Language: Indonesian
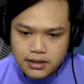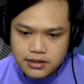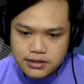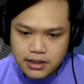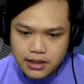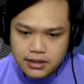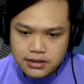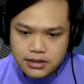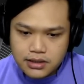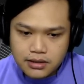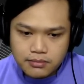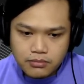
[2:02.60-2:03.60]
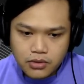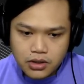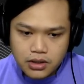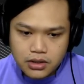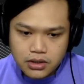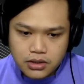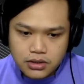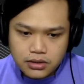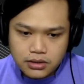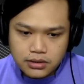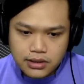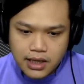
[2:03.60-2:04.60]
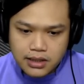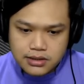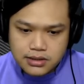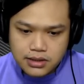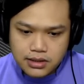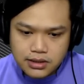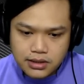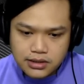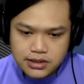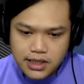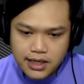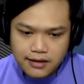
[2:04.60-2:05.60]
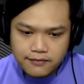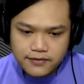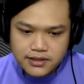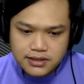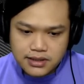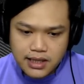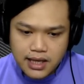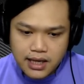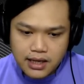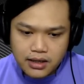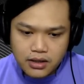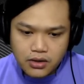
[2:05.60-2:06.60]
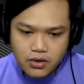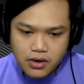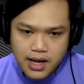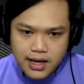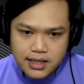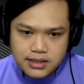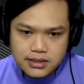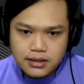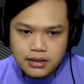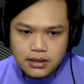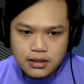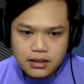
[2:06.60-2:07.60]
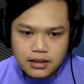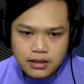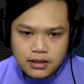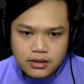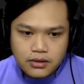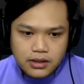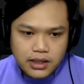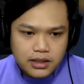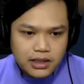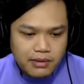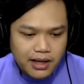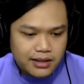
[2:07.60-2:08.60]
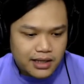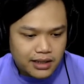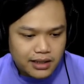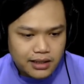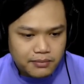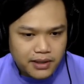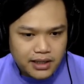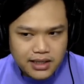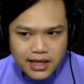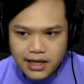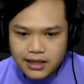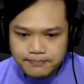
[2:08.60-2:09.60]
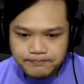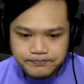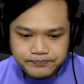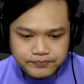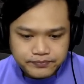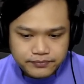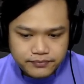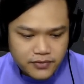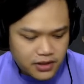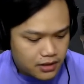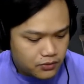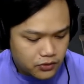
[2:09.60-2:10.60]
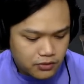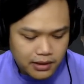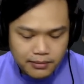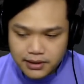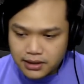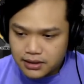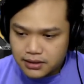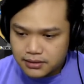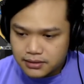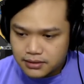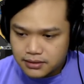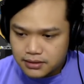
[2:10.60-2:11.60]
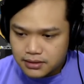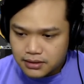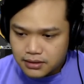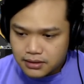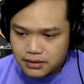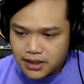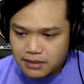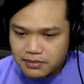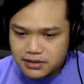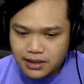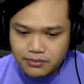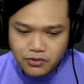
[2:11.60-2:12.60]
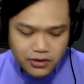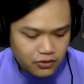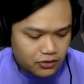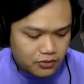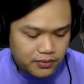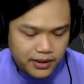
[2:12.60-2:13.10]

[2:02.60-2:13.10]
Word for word: San Simon, Tucson, Sierra Vista, Nogales Oke kita bakal cari pekerjaan Duit gue berapa tadi? 13.000 ya gue tuh